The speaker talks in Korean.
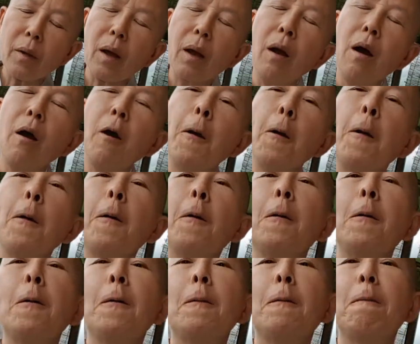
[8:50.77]
아,
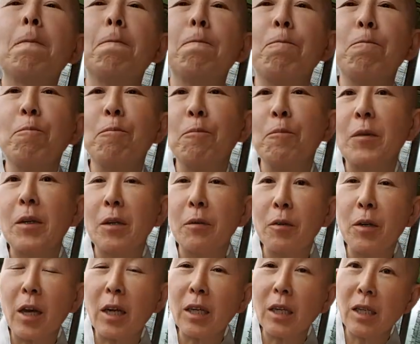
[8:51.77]

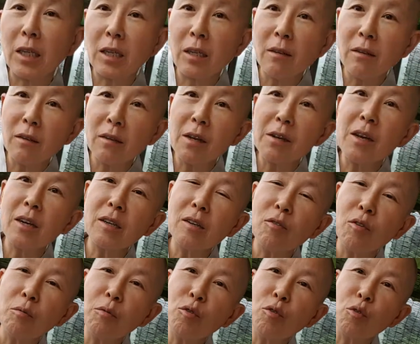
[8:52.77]
향이 진짜 향이
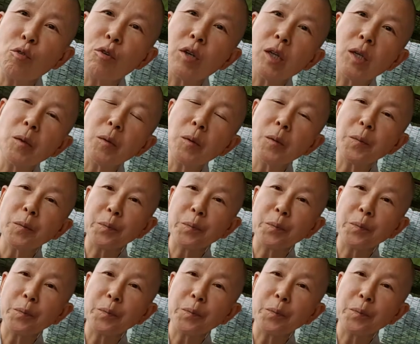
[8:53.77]
너무 좋네요.